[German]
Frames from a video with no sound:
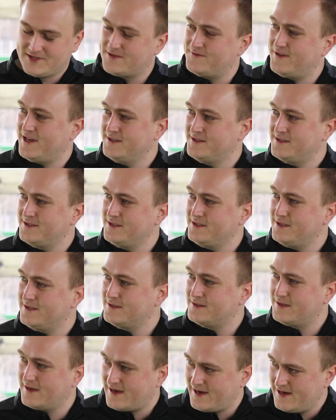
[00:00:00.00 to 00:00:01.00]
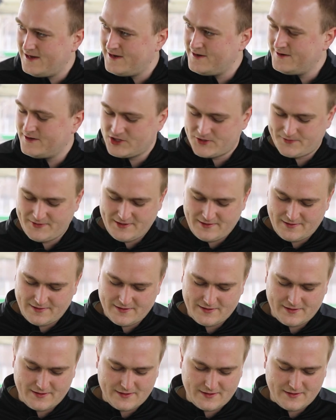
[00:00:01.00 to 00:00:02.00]
du 20, hast mhm. drei
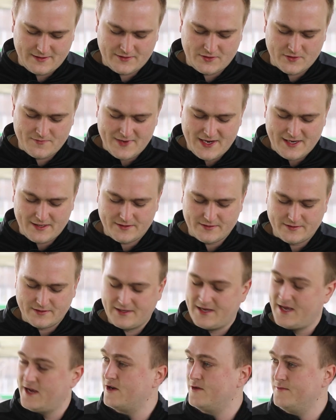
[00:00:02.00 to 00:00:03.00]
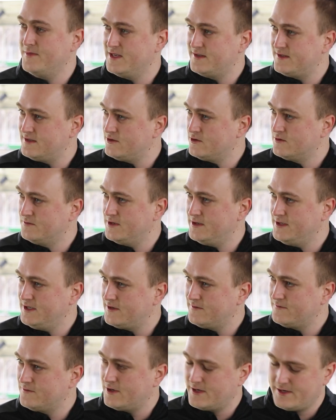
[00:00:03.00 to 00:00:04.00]
Länderspiele äh, gemacht, regelmäßig
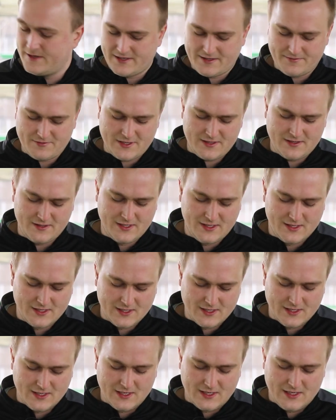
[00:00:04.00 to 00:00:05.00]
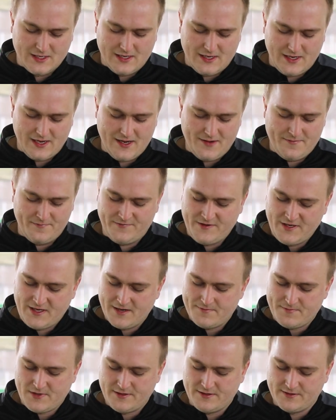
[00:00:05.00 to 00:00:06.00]
nominiert worden, aber. Ja. Ähm, wie
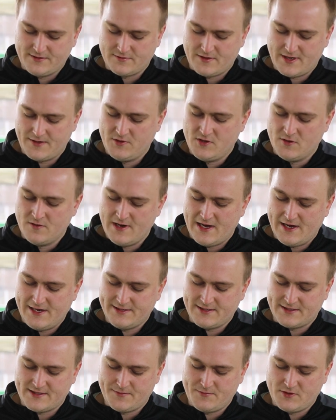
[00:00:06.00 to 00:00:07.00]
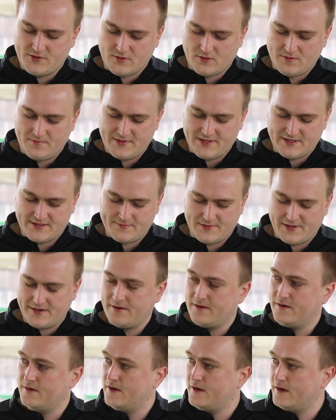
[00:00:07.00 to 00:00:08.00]
geht man in so einem jungen Alter damit um, dass
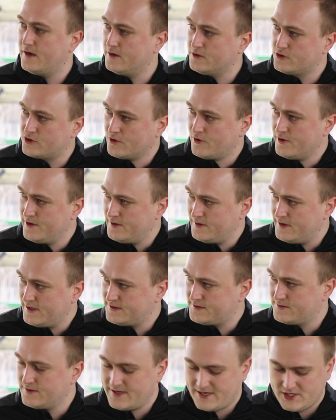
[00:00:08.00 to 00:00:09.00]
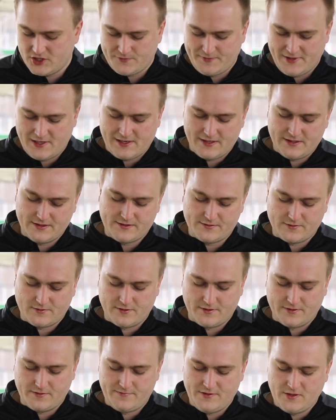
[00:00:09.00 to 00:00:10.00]
man äh, schon Nationalspieler ist
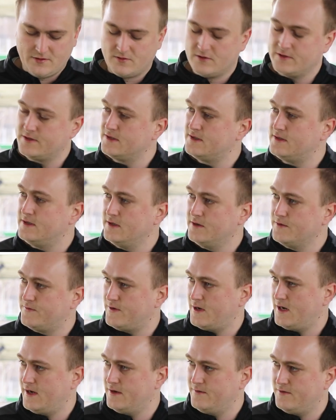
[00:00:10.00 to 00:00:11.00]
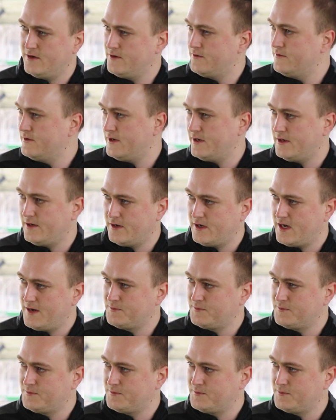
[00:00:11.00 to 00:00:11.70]
und wie groß ist die Gefahr, eventuell